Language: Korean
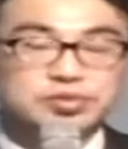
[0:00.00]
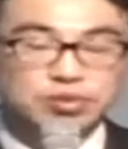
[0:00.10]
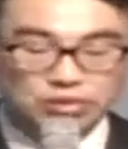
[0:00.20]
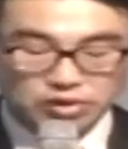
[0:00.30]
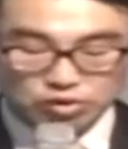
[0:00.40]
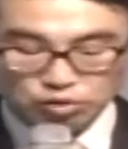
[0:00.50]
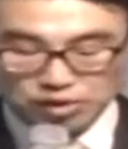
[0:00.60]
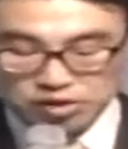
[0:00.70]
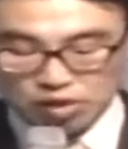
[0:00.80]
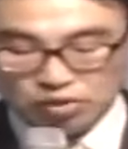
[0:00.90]
오늘 두
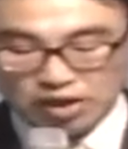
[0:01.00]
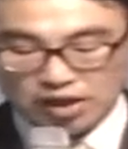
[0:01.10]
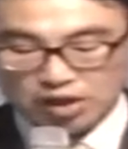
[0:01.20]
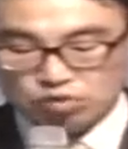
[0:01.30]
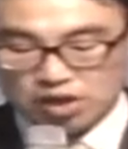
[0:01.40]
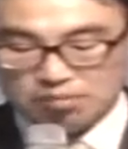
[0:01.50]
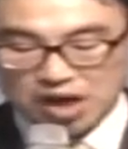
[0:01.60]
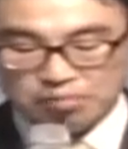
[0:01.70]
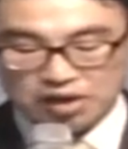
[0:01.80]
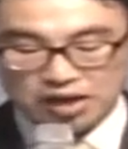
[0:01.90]
번째로 우리가 예수의
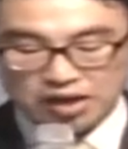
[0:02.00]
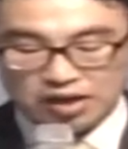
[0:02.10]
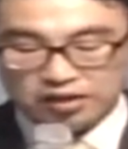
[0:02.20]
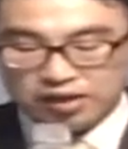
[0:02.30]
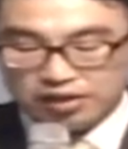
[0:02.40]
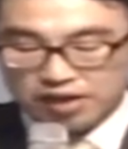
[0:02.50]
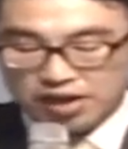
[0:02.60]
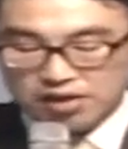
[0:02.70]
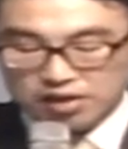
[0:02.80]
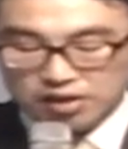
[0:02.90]
마음을 알아야 할
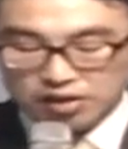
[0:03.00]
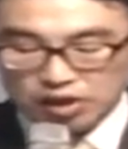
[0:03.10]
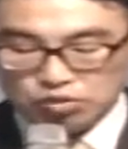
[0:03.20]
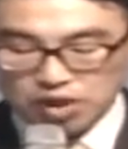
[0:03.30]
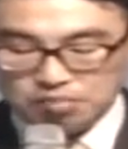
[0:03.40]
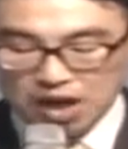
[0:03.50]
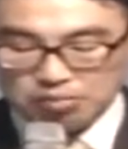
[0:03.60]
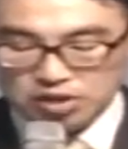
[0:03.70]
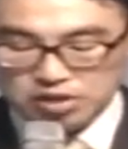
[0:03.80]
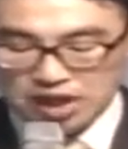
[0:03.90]
텐데 예수의
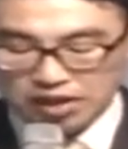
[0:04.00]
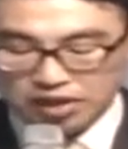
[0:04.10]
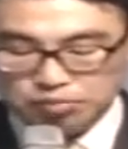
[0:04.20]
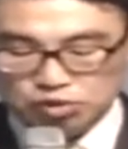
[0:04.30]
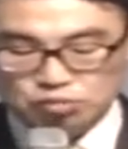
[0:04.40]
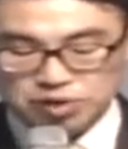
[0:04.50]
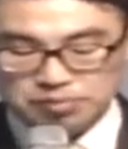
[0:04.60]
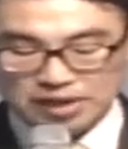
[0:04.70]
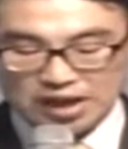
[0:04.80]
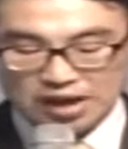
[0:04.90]
마음은 자기
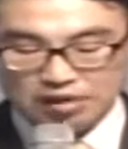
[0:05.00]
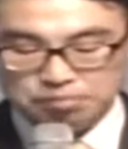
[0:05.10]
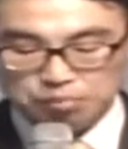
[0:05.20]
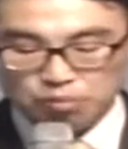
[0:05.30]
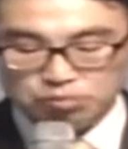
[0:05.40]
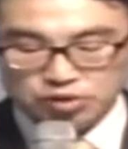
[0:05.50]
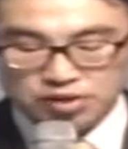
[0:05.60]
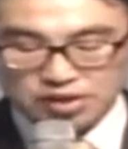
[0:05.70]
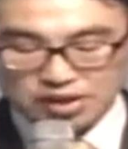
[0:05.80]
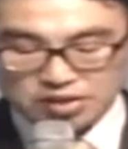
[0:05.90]
비움입니다. 본문
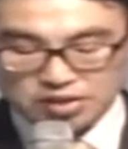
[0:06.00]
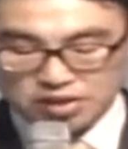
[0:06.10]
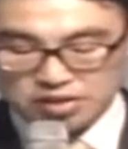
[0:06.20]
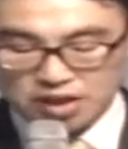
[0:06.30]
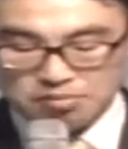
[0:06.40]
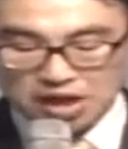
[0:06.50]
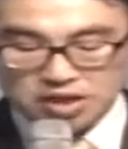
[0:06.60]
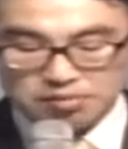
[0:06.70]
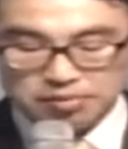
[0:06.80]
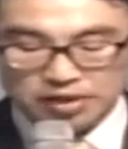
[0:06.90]
7절
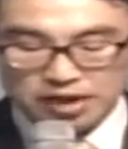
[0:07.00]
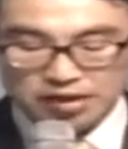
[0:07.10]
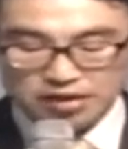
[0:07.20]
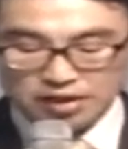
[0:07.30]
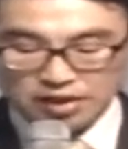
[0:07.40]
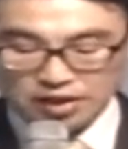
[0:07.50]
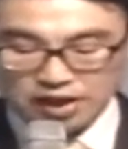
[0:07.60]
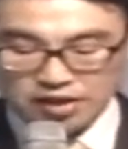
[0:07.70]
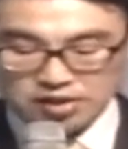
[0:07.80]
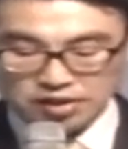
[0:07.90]
말씀입니다.
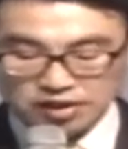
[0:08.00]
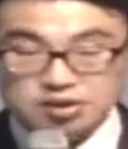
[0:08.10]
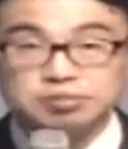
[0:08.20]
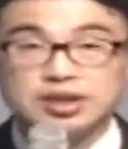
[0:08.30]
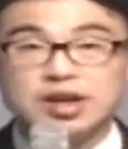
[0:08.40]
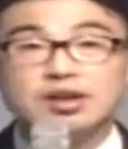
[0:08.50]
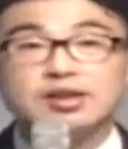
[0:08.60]
같이 읽겠습니다.